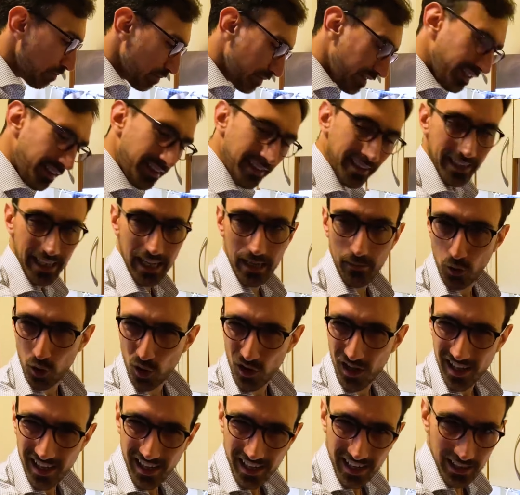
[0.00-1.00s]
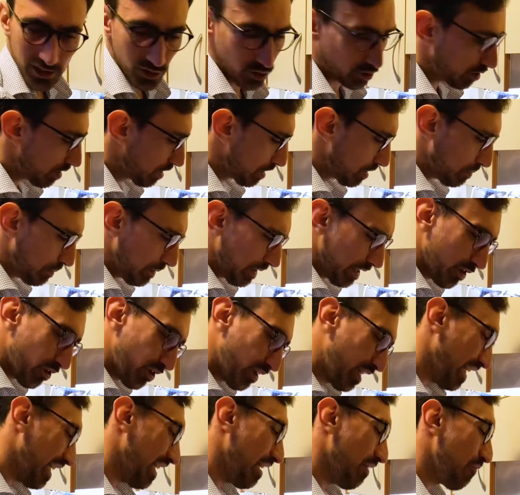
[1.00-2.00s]
dedichiamo al resto del ripieno
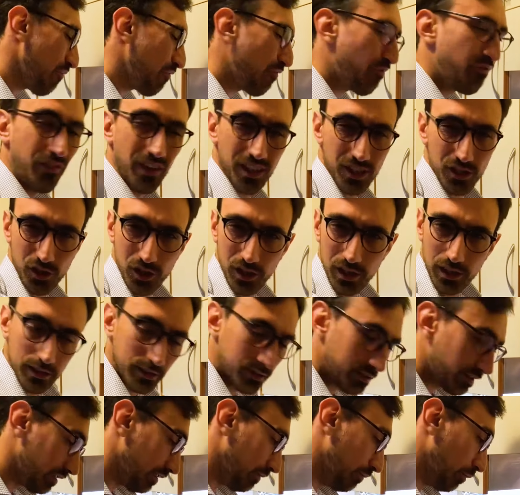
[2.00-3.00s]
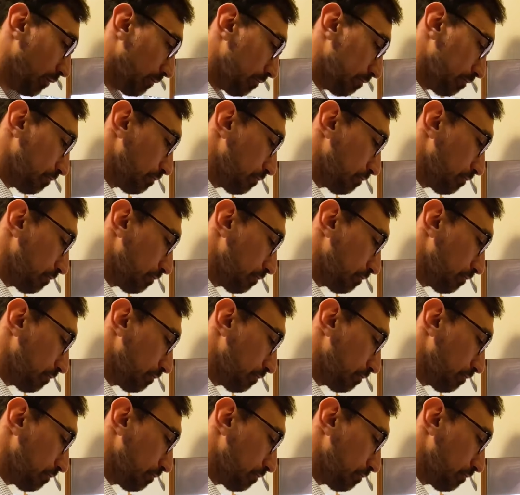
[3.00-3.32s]
che è facilissimo